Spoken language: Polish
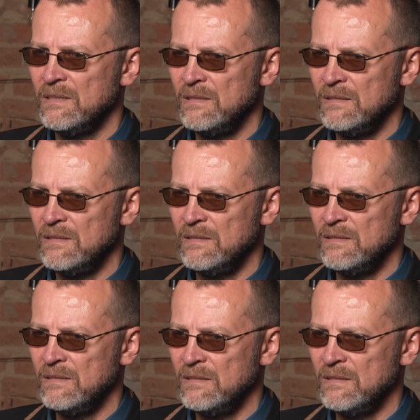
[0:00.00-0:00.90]
E,
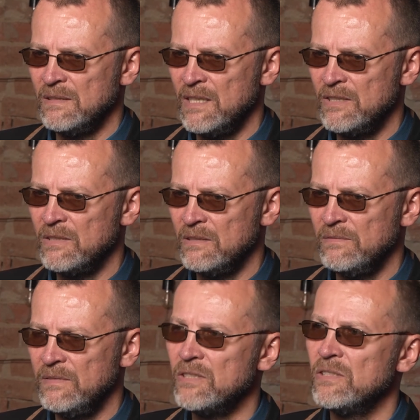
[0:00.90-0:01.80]
leży
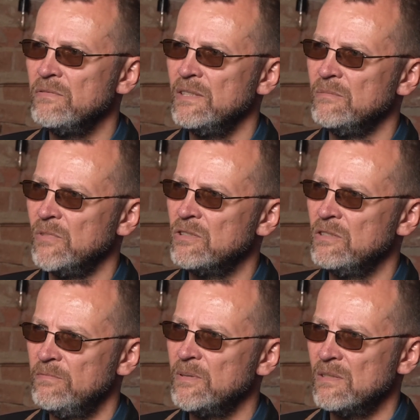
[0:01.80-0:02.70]
w naszej
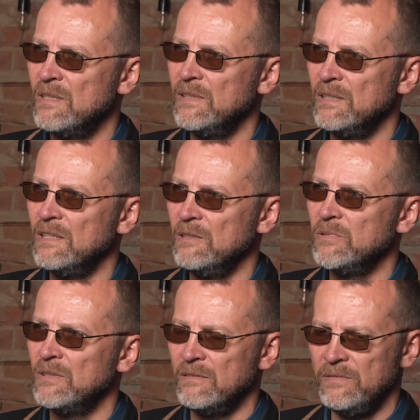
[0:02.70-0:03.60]
świadomości, w podstawach, jakie
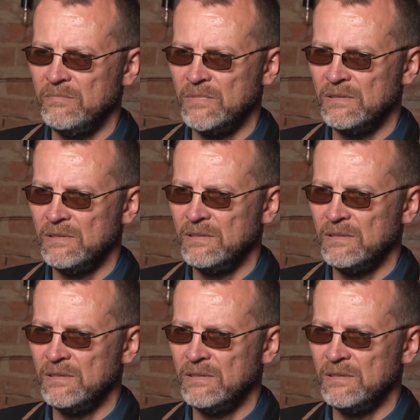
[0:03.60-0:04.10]
potrafimy